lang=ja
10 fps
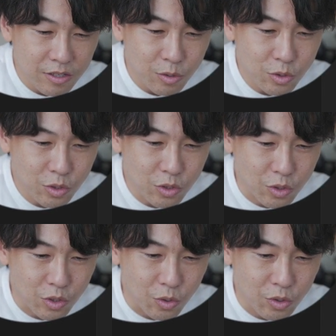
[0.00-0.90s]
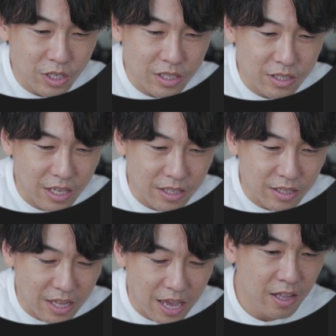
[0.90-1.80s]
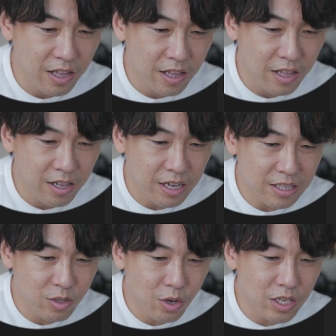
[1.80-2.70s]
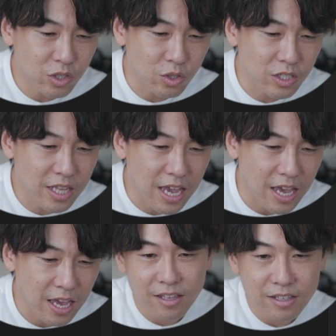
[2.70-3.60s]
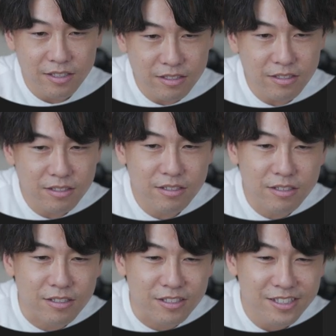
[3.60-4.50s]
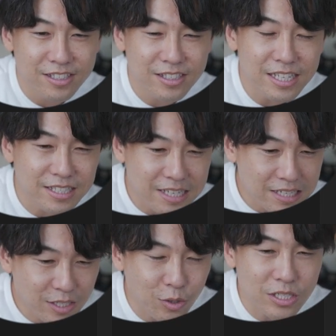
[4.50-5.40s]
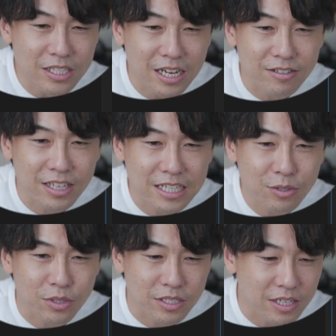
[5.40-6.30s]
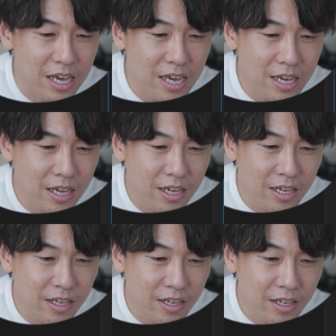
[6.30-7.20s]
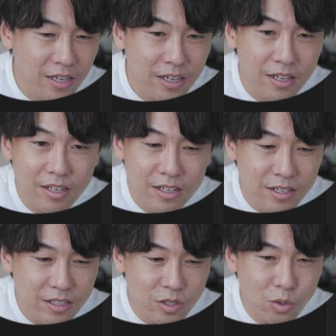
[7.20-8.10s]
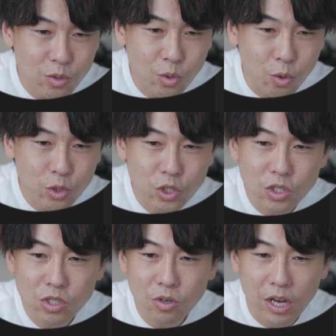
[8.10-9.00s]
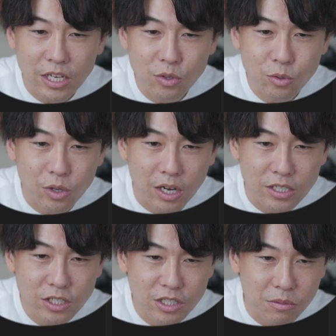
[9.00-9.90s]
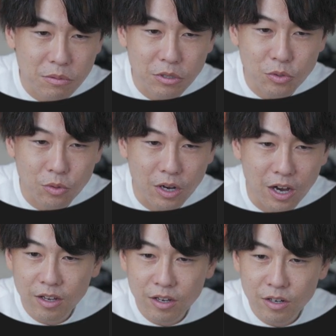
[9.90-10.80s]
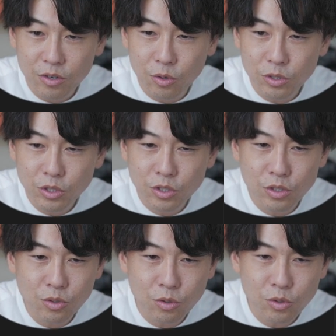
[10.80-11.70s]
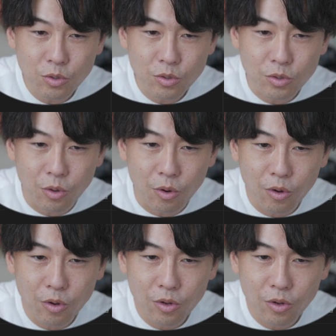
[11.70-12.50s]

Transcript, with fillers: ちょきちょきと切っていってカット編集してうんうんうん全然ストレスなくできそうですねちょっと露出とか色とかいじってみましょうか露出をちょっと